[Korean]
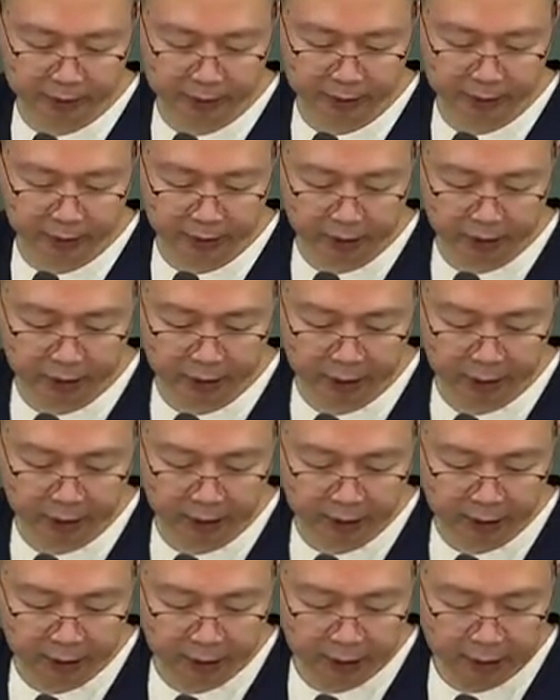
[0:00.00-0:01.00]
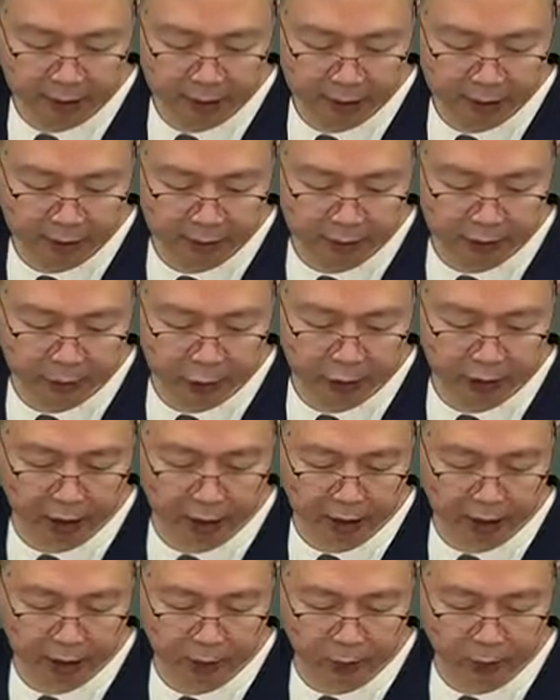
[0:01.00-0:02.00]
그래서 이
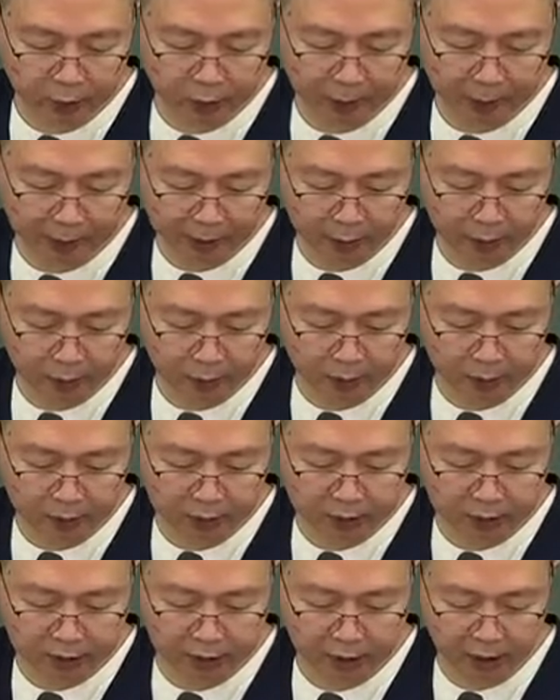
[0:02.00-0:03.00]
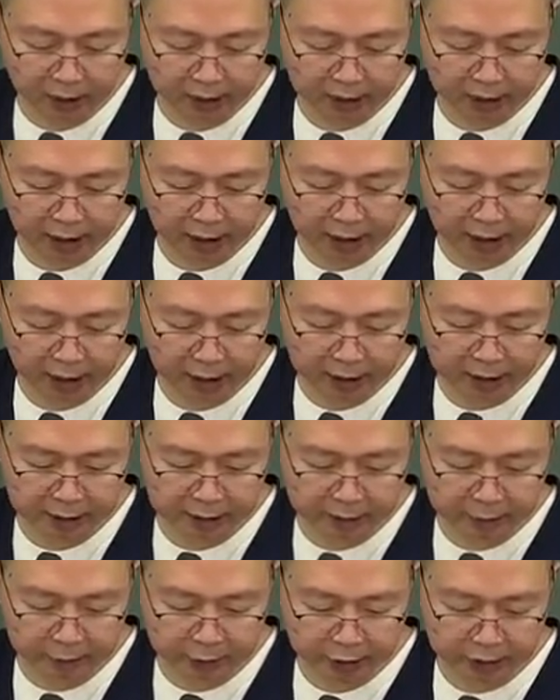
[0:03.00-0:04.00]
의무자가 개고를 받고도 지정한 기한까지
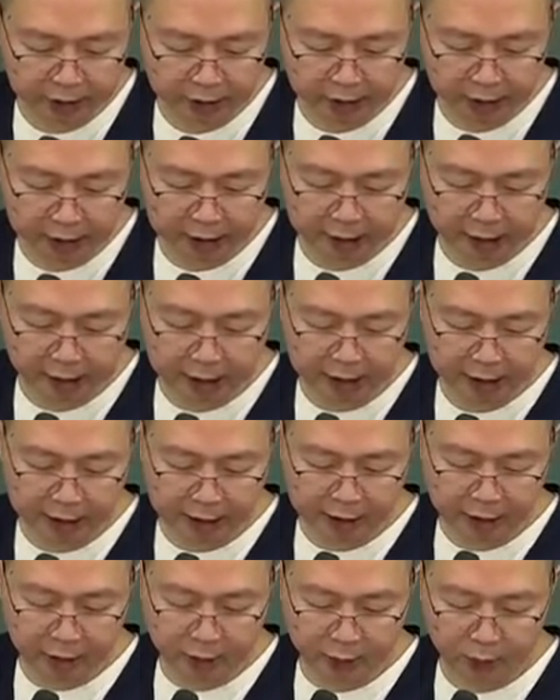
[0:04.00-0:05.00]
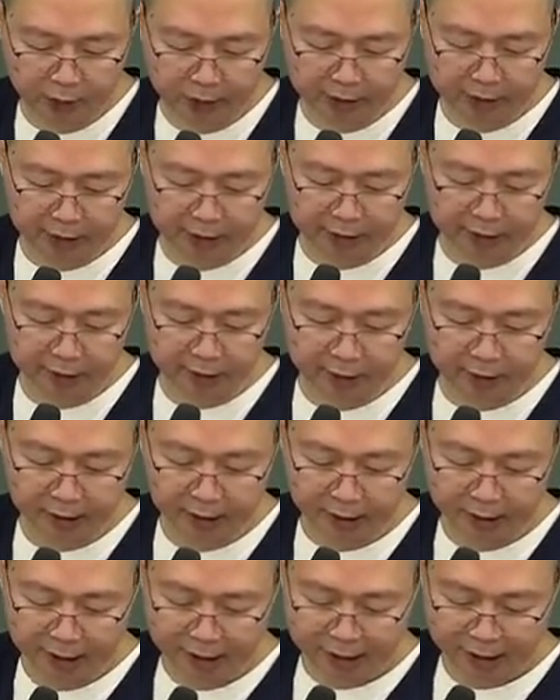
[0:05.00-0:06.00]
의무를 이행하지 아니한 경우에는
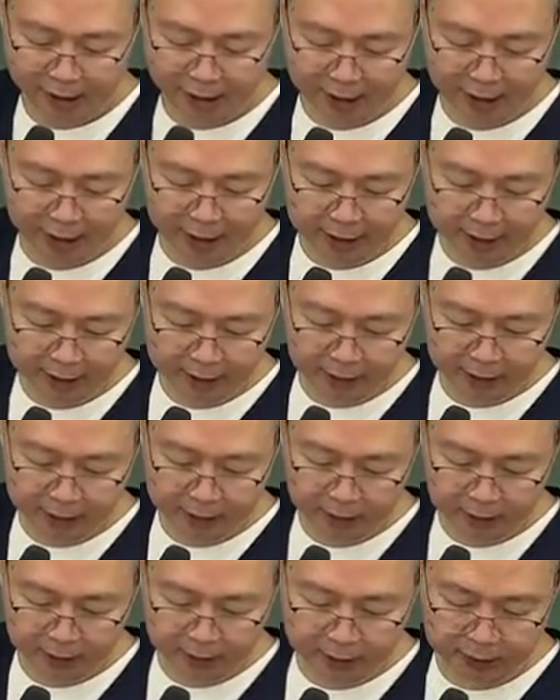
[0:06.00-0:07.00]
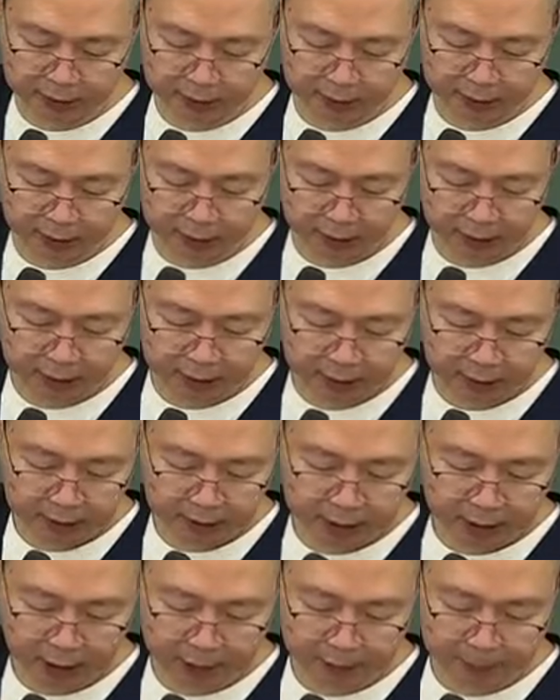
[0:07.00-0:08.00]
당해 행정청은
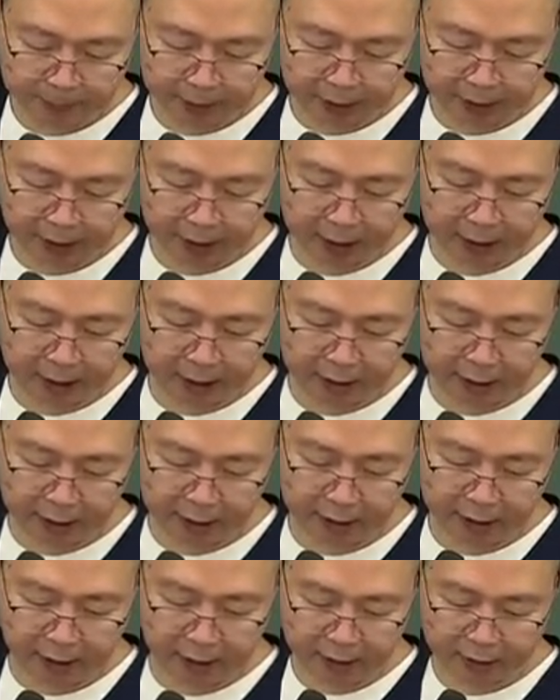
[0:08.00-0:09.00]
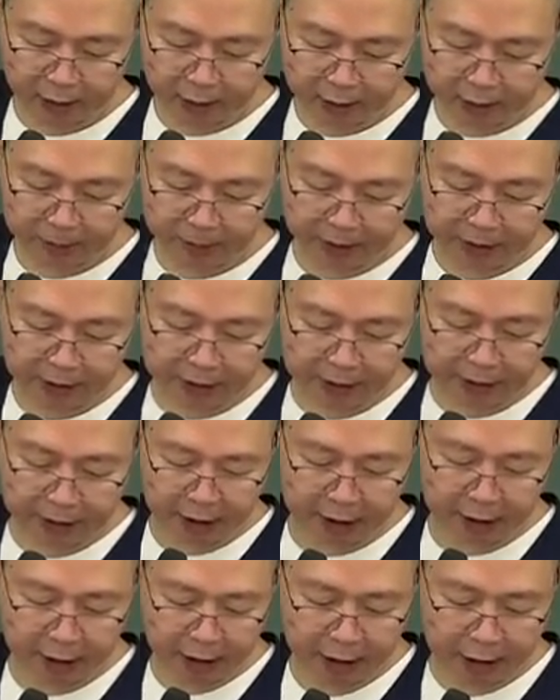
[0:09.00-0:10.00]
대집행에 의하여 대집행
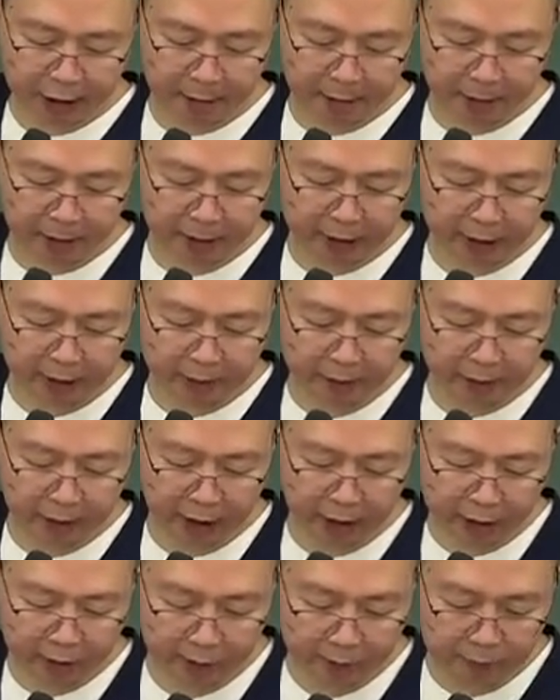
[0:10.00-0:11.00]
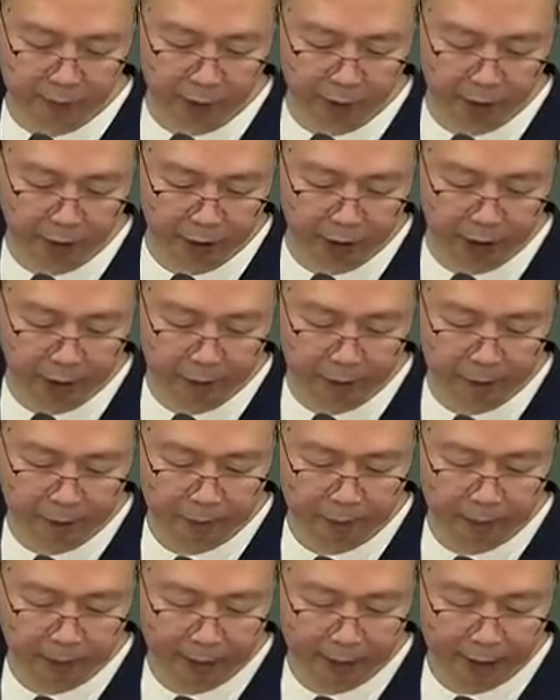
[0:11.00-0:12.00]
시기, 대집행 책임자의 성명 및
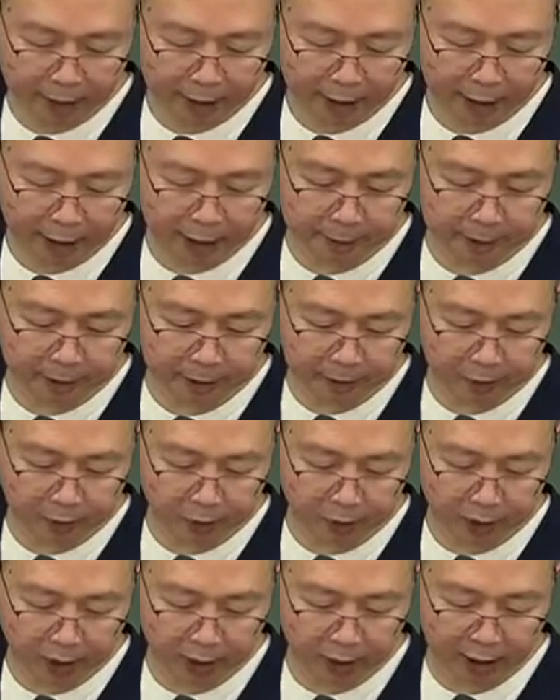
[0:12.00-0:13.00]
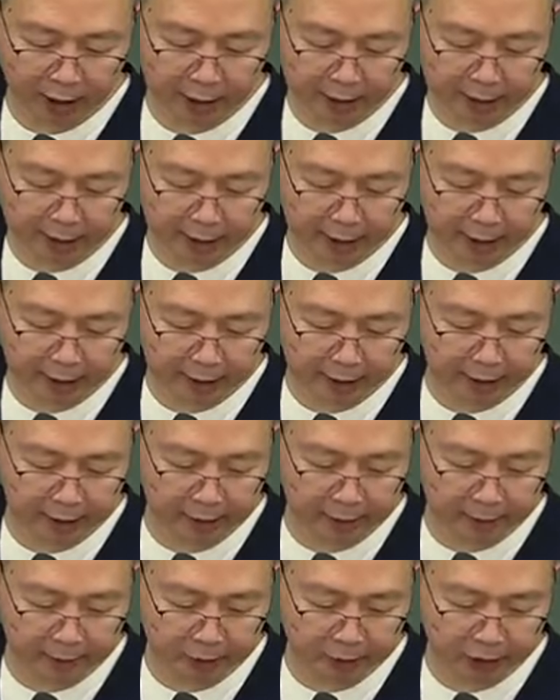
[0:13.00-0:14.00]
대집행 비용의
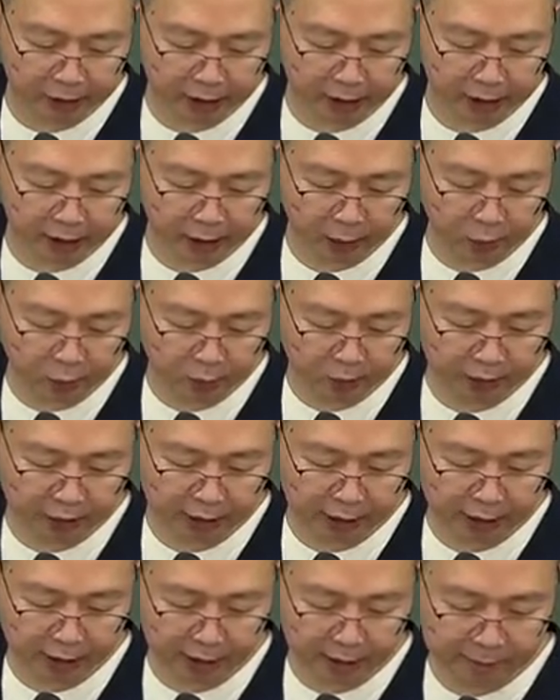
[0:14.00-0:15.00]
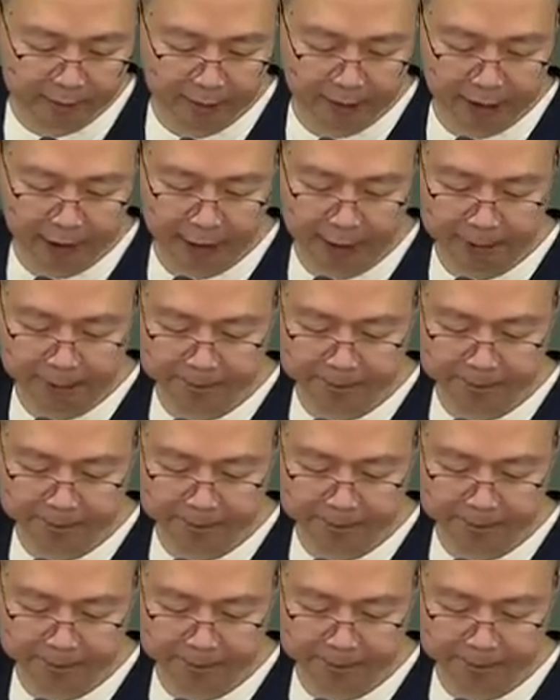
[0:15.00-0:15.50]
계산액을 의무자에게 통지해야 합니다.